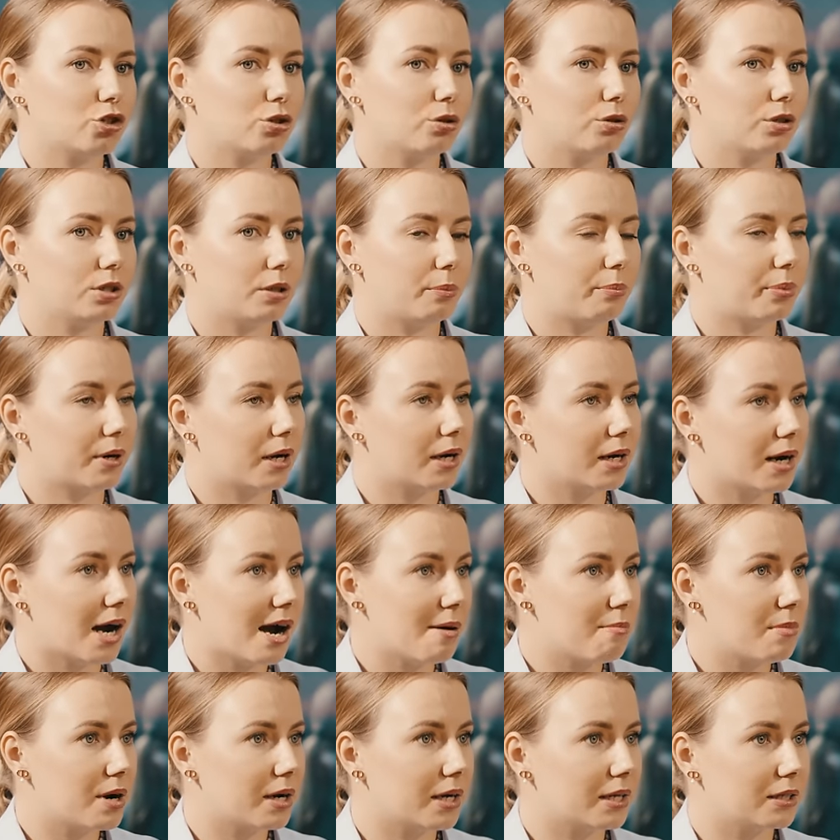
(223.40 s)
что это
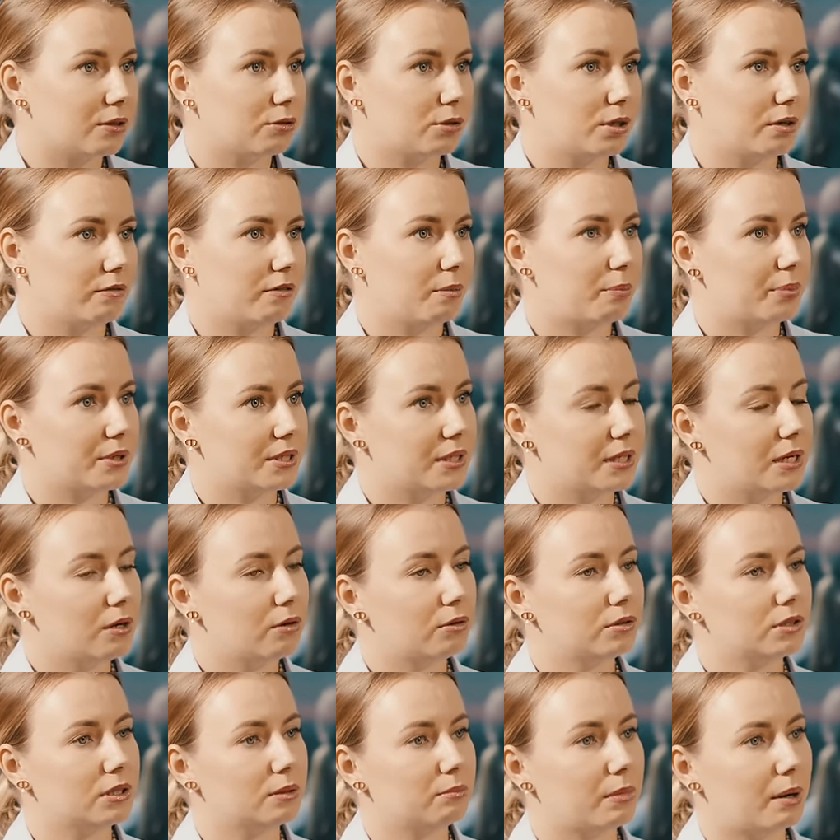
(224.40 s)
программа, которая в
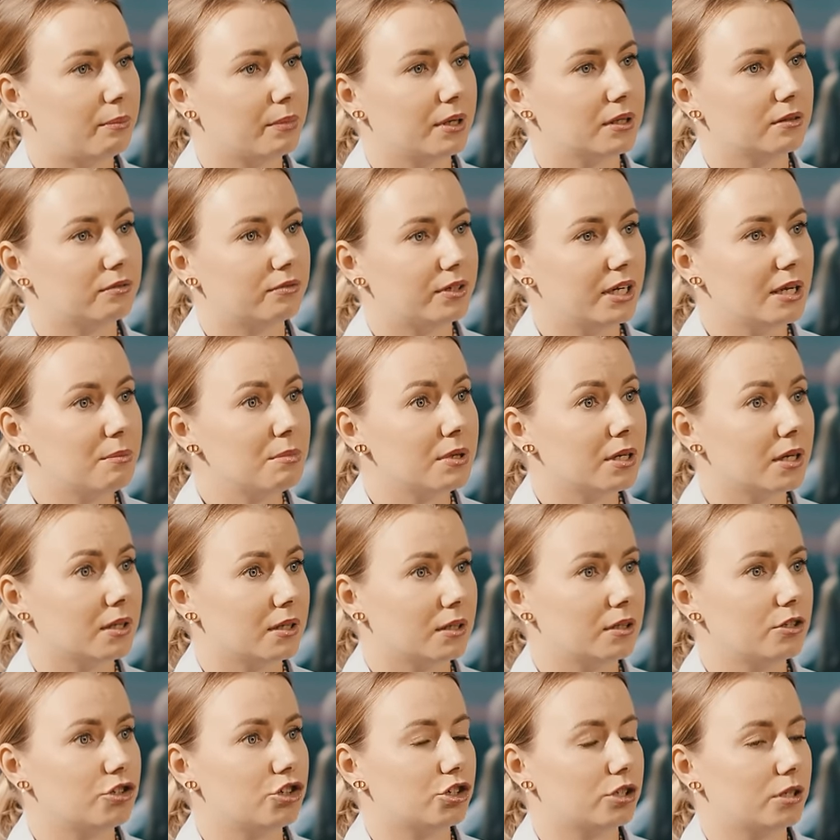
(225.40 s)
определенный момент времени
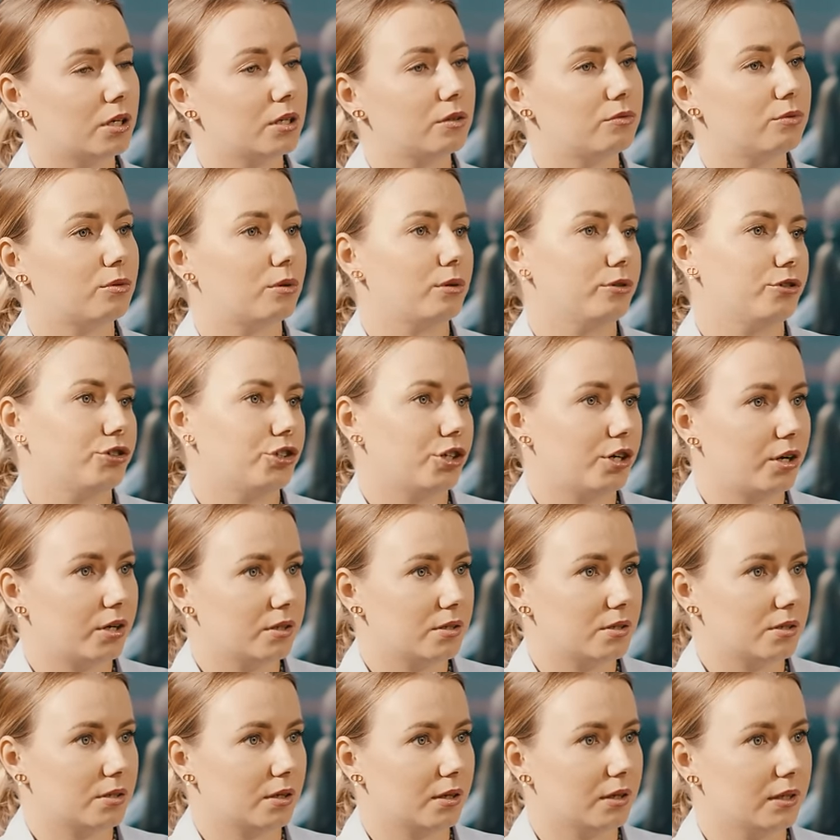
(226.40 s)
она начинает
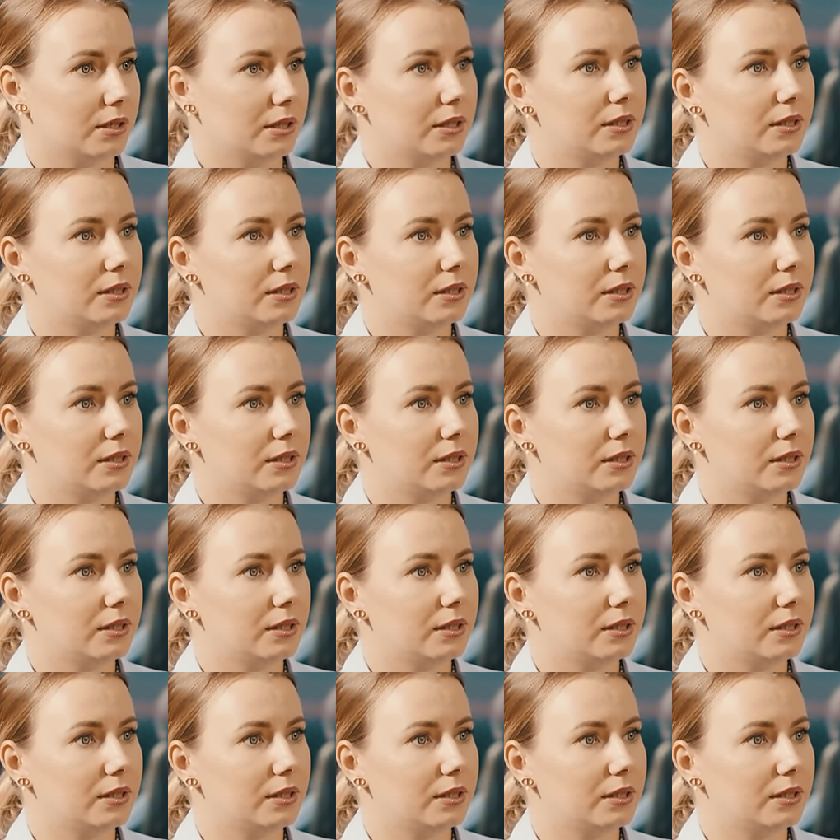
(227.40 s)
включаться.